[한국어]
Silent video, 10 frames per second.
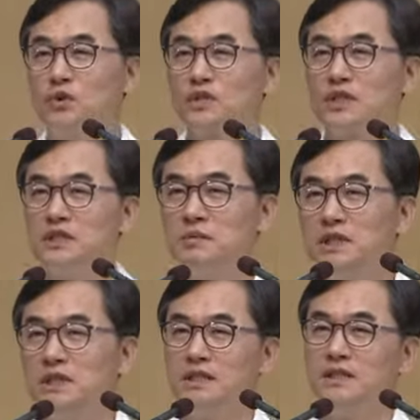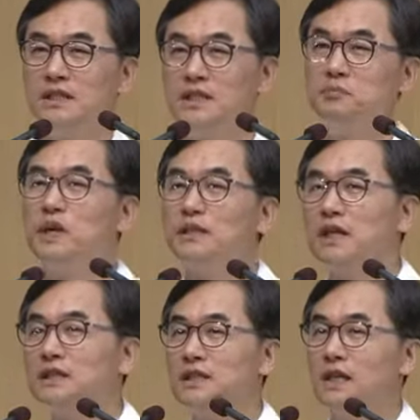목사님이 집회를
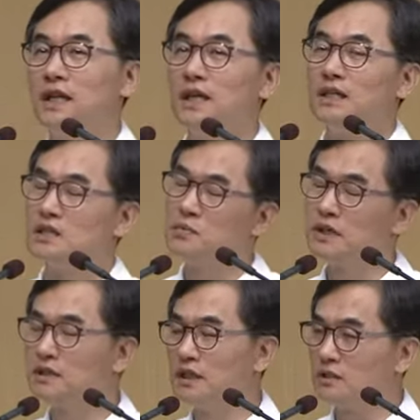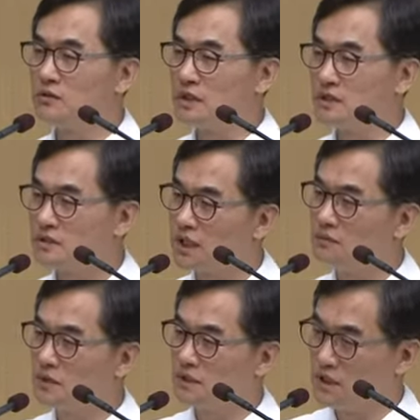하는데 집회 끝나고 나서
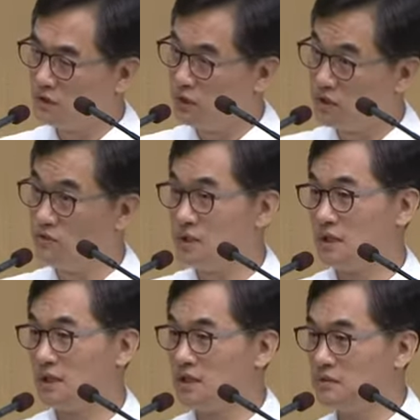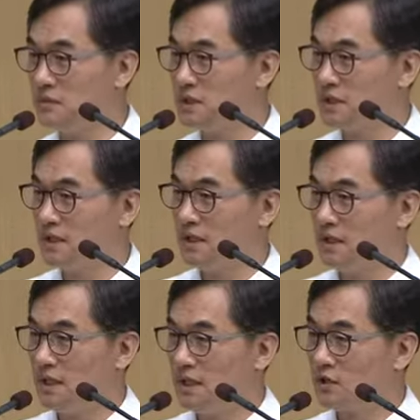사람들을 기도해 주기 시작했습니다.
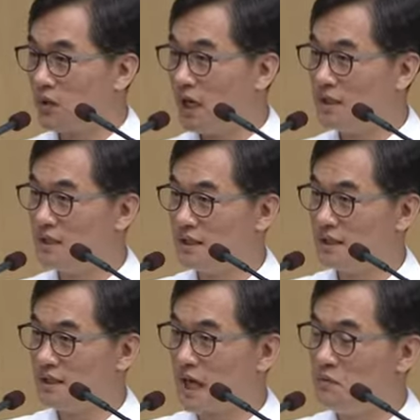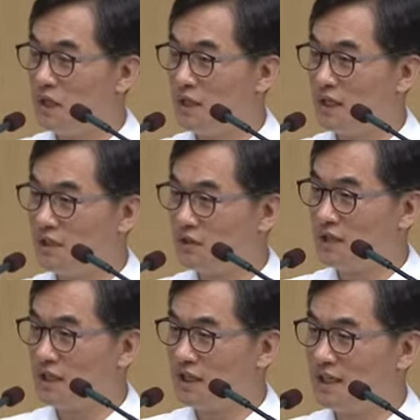그리고 한 자매에게
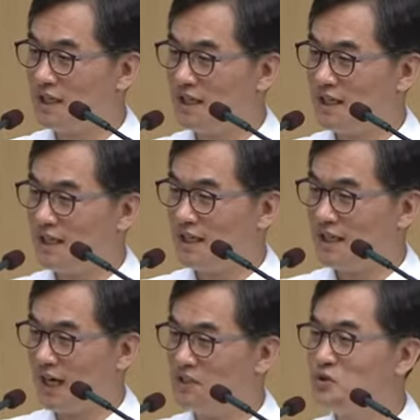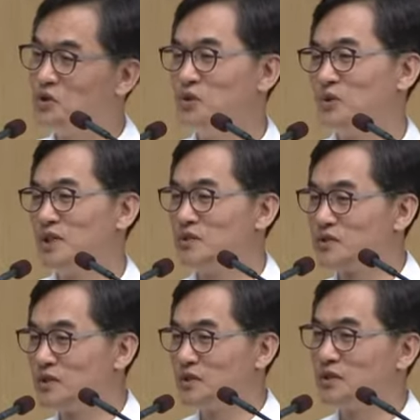이렇게 예, 안수 기도를
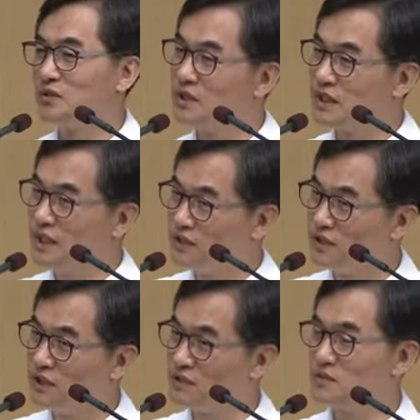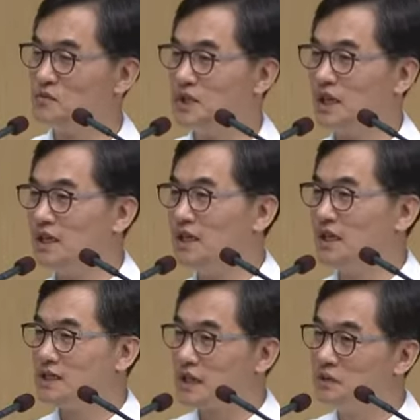해줬어요. 그리고 이렇게 예언하였습니다.
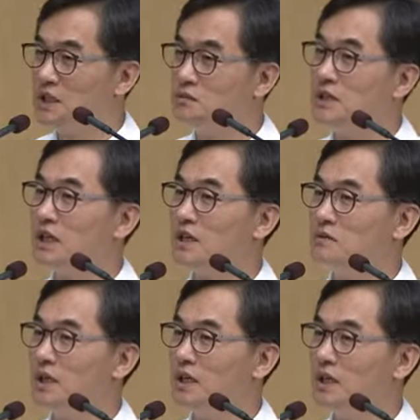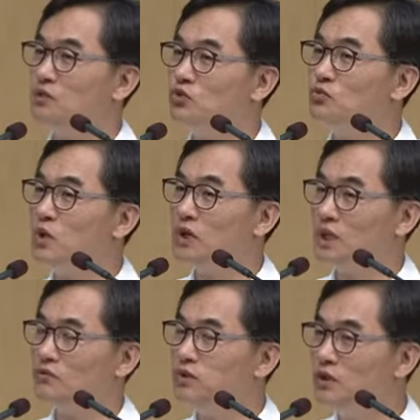자매님은 이 다음에
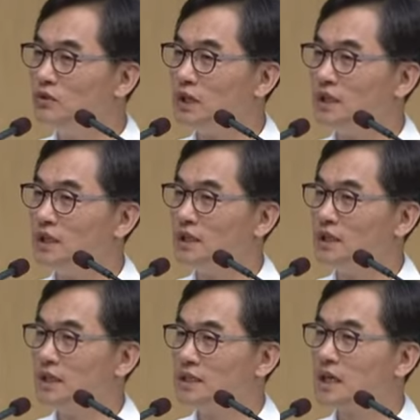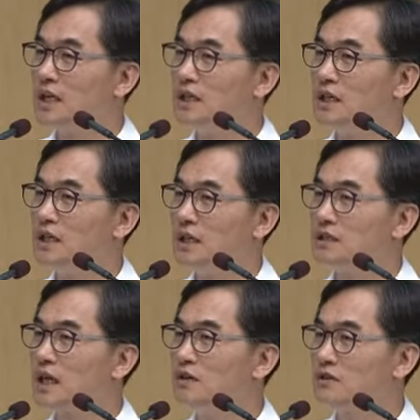유명한, 훌륭한 찬양
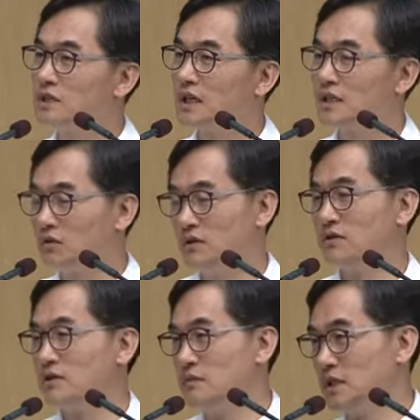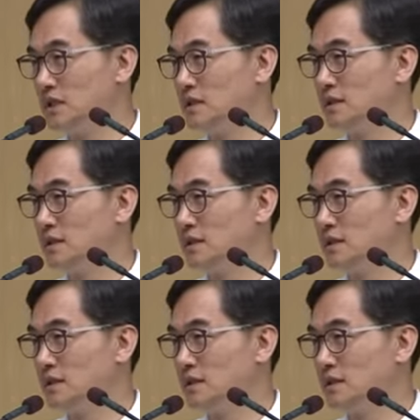사역자가 될 것입니다.